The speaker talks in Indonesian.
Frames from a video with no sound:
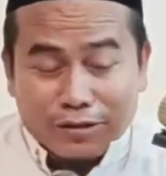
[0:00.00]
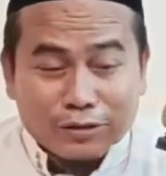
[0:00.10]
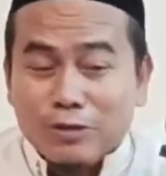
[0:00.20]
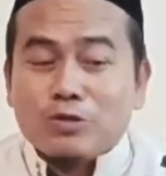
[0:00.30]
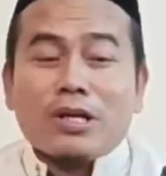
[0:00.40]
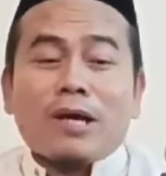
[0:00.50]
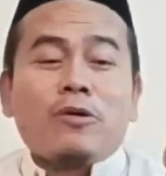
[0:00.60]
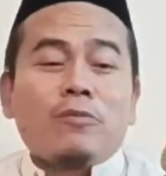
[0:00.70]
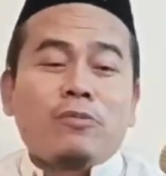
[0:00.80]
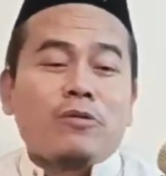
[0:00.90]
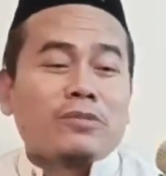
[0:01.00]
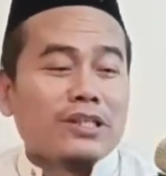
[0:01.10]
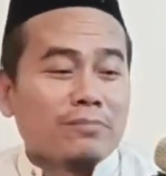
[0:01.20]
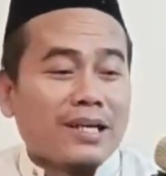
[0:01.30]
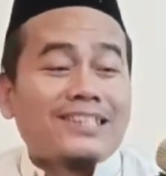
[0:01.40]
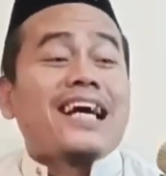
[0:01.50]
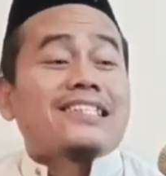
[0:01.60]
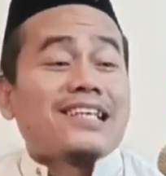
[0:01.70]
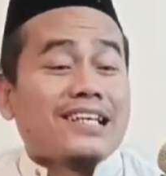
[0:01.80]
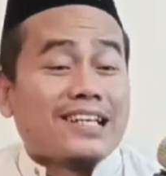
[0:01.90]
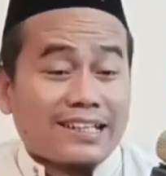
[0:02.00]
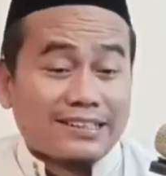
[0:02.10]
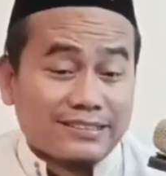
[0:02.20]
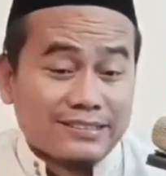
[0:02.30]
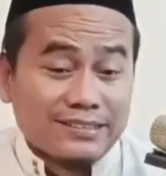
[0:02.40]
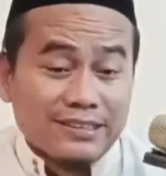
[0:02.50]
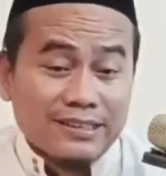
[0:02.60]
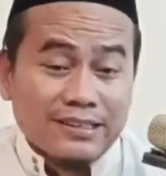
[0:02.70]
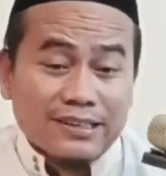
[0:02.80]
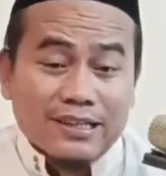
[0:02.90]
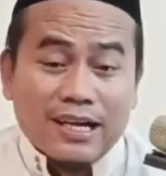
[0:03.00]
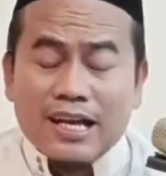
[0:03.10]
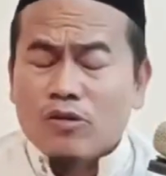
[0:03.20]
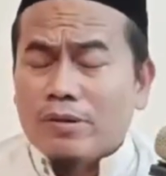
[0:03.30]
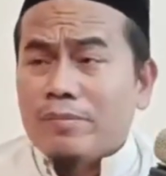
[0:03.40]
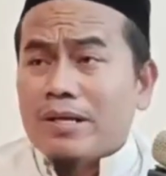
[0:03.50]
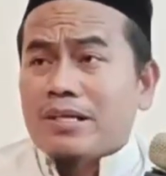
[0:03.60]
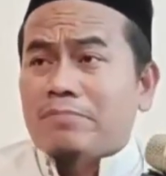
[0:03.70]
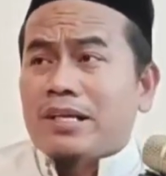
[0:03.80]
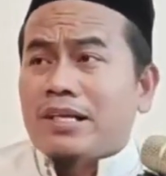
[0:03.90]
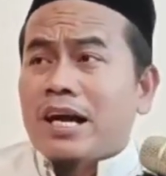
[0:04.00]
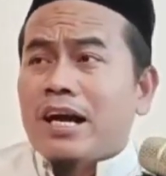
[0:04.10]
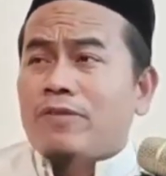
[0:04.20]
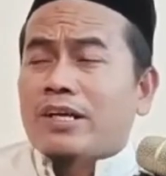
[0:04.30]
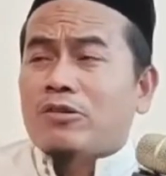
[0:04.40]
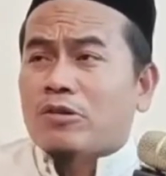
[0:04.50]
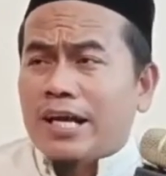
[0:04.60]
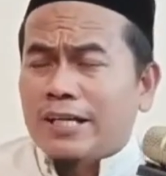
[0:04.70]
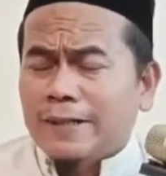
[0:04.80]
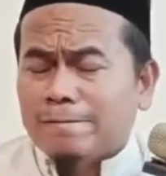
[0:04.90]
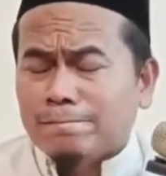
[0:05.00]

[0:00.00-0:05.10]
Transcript: Yo ya wis ora minimal diajarkan. Kalau memang sampai nggak hafal Quran,